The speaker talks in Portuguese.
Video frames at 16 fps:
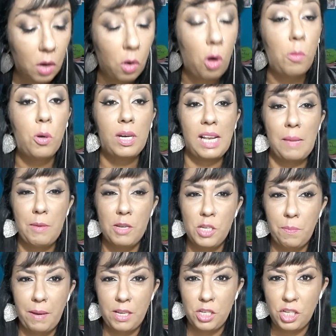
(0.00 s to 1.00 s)
Como creme
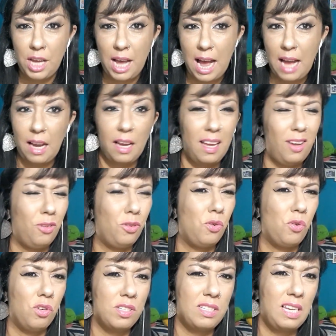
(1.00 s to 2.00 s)
de pentear, eu não
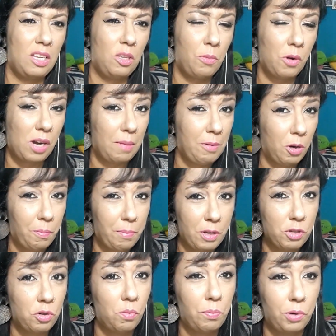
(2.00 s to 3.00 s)
gostei no meu cabelo,
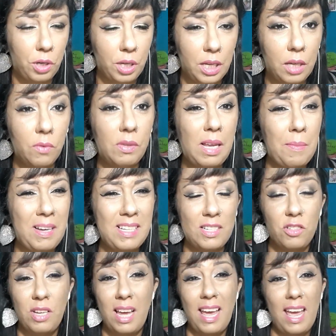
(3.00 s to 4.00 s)
pesou um pouquinho, tá? Mas
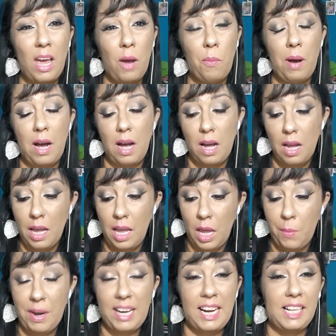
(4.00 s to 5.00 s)
isso é, é, uma,
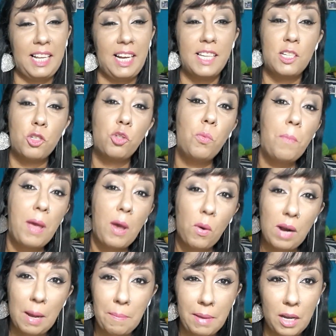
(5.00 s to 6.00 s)
é uma característica do meu
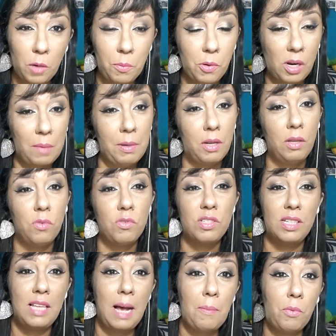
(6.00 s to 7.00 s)
cabelo. Meu cabelo não
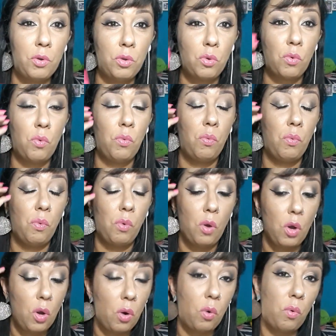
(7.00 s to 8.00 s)
se dá muito com,
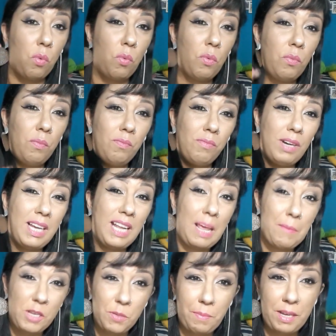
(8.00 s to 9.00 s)
com
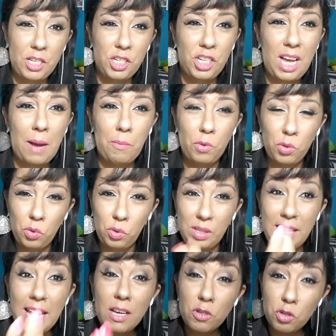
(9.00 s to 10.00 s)
creme de pentear muito
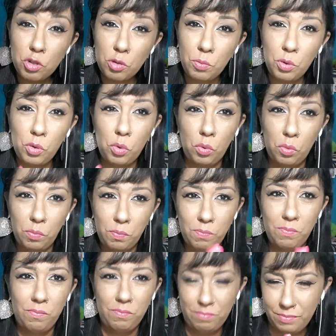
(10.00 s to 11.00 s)
denso, muito,
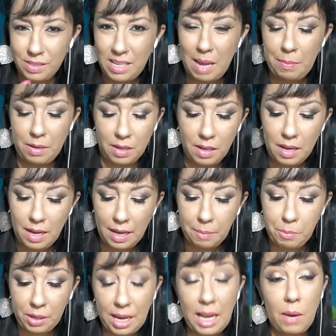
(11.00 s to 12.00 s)
sabe?
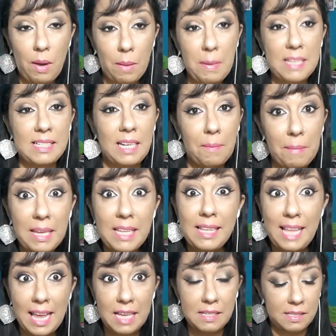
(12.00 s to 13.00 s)
Porque ela é uma máscara bem
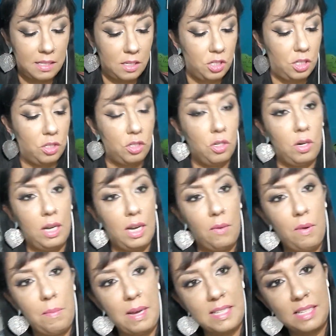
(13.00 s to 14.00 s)
densa, gente, ó. Ela é
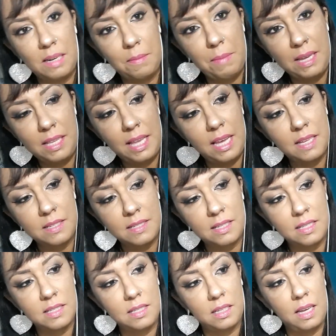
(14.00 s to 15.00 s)
uma máscara bem
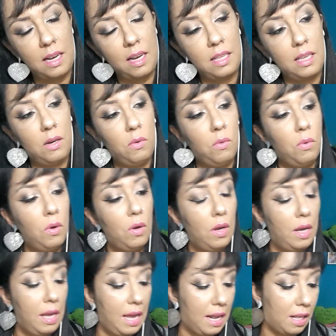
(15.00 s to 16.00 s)
densa, assim. Ela não,
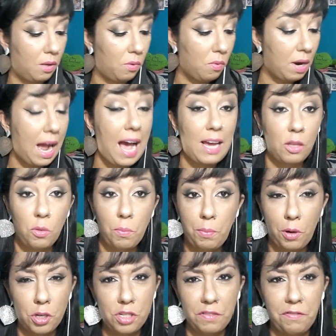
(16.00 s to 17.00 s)
ela não cai do
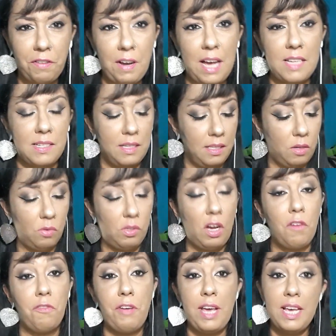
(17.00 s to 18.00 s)
pote fácil. Então,
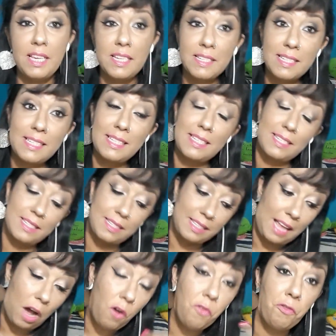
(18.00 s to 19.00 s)
talvez,
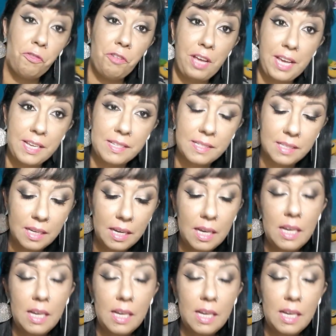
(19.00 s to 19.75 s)
talvez